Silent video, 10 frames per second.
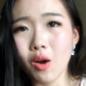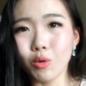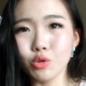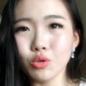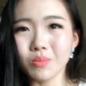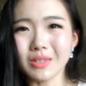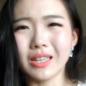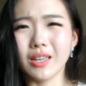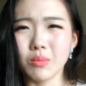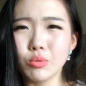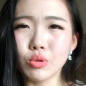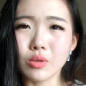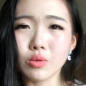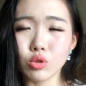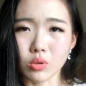我就哎呀很不喜欢
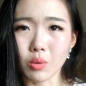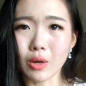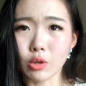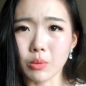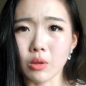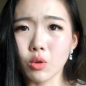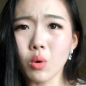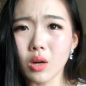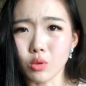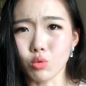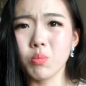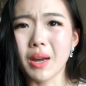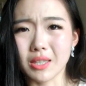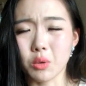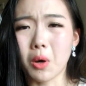用那种的化妆棉，有很多
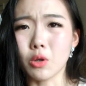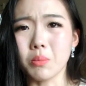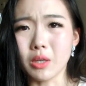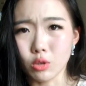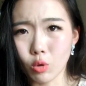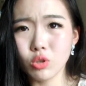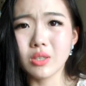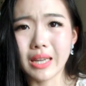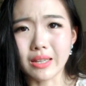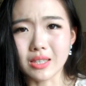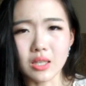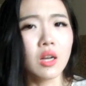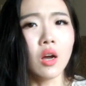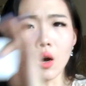牌子化妆棉都是那样子的，